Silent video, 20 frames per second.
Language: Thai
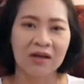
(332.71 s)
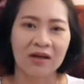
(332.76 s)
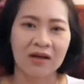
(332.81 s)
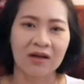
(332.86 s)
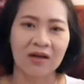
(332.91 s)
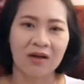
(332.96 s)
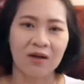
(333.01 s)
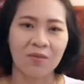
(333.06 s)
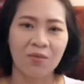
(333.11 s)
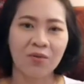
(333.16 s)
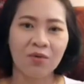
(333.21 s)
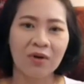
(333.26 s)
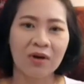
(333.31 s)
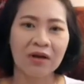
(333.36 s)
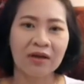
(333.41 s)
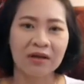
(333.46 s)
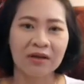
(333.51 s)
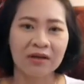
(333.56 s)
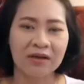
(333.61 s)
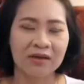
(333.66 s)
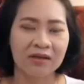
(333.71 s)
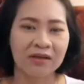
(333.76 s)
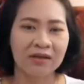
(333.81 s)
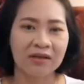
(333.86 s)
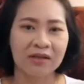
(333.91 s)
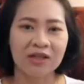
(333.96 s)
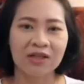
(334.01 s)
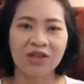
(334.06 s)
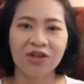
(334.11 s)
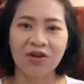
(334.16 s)
อพวกอี
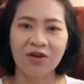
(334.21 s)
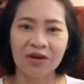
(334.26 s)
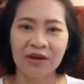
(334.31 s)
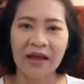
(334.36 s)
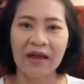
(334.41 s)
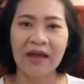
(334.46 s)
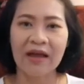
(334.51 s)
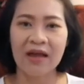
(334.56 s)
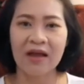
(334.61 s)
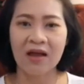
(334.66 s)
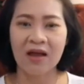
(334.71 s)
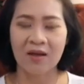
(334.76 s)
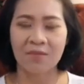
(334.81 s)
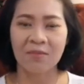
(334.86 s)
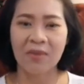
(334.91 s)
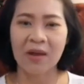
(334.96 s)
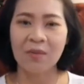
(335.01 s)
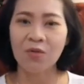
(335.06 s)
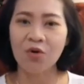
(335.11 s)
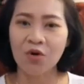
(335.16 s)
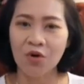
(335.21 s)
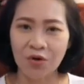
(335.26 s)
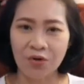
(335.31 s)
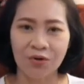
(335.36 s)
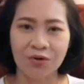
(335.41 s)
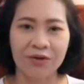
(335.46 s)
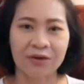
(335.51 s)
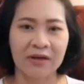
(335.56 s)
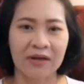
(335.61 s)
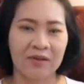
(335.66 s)
กเงินทองนาคไม้มงค
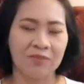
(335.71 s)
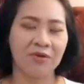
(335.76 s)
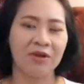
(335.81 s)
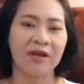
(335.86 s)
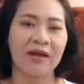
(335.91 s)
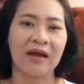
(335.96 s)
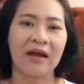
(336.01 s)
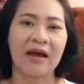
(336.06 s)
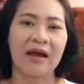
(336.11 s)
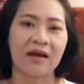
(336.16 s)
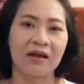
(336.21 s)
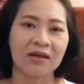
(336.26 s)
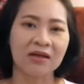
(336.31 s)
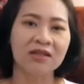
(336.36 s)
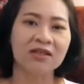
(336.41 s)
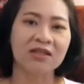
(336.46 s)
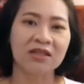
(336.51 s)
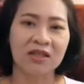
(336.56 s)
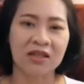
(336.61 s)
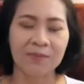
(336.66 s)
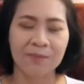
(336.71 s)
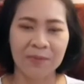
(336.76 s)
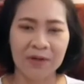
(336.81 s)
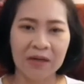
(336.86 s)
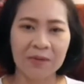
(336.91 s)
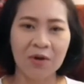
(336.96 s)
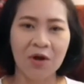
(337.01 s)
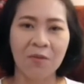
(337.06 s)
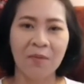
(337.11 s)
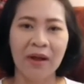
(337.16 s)
ลอะไรพวกนี้ค่ะ ก็คือจะเพิ่
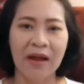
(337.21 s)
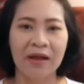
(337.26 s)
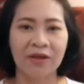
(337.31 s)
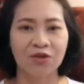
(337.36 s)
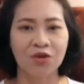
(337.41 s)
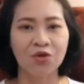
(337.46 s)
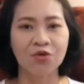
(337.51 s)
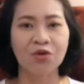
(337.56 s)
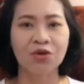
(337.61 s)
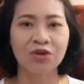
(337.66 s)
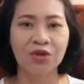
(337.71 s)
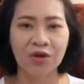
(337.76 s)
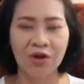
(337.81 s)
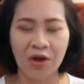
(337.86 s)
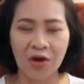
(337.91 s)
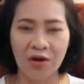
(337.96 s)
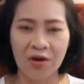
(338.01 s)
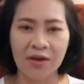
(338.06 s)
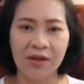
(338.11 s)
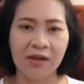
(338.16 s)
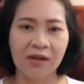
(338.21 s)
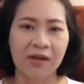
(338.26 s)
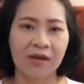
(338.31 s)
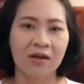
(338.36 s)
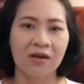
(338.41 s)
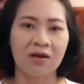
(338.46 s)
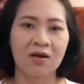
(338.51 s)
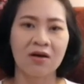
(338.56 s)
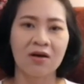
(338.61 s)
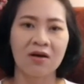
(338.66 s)
มเข้ามา ต้นกล้วยต้นอ้อย
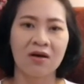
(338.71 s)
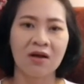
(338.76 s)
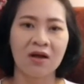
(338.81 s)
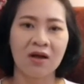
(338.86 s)
แล้วก็